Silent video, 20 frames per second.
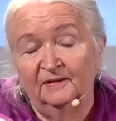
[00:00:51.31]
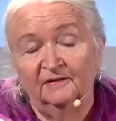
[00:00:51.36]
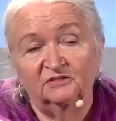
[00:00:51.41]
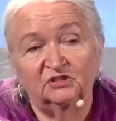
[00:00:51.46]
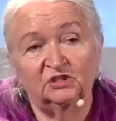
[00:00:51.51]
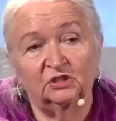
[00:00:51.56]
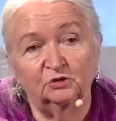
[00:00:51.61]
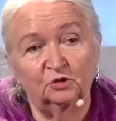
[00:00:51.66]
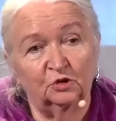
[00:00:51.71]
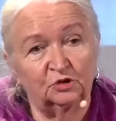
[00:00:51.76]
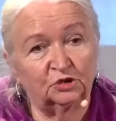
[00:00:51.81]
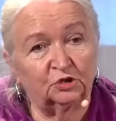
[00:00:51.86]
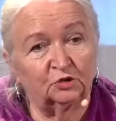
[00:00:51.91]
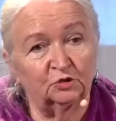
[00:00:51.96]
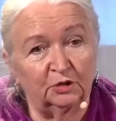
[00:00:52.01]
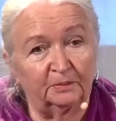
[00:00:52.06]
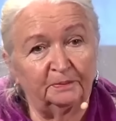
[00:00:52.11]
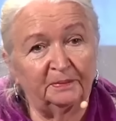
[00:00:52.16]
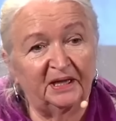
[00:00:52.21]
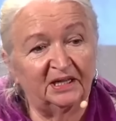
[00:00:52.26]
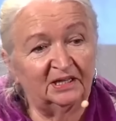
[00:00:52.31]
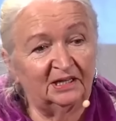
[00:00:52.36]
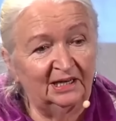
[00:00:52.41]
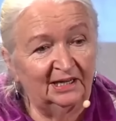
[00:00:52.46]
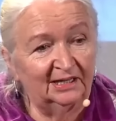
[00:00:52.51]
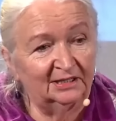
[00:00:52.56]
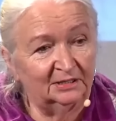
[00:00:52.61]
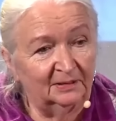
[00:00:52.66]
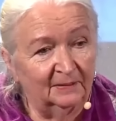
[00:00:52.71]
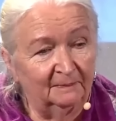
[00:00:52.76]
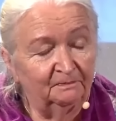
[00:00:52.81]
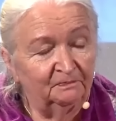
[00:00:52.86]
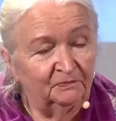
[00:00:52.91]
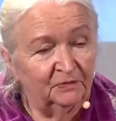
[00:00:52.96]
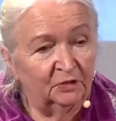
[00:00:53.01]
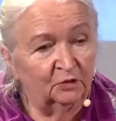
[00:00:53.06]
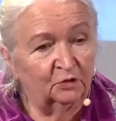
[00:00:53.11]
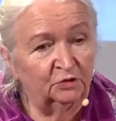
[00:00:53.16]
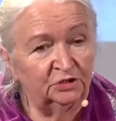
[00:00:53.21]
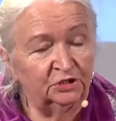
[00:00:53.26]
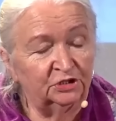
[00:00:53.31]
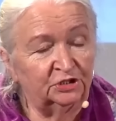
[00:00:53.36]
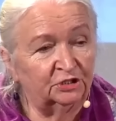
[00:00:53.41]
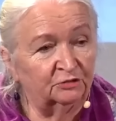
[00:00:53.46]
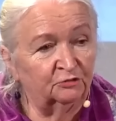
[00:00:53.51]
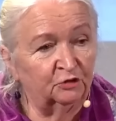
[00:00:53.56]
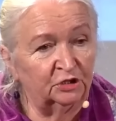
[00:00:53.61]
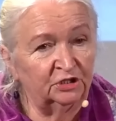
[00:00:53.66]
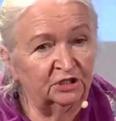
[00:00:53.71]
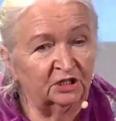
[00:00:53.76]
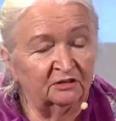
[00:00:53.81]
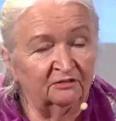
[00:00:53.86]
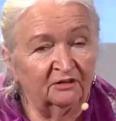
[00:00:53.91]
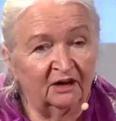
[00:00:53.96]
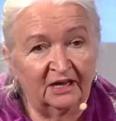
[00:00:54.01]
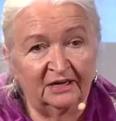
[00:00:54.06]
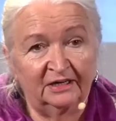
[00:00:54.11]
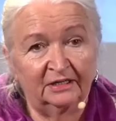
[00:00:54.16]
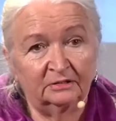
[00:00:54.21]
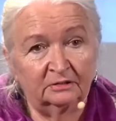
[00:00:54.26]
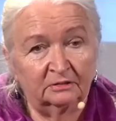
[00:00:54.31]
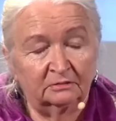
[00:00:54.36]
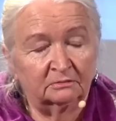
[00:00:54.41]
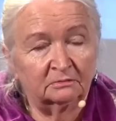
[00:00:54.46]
сыночку-то пять лет, и он ничего не говорит.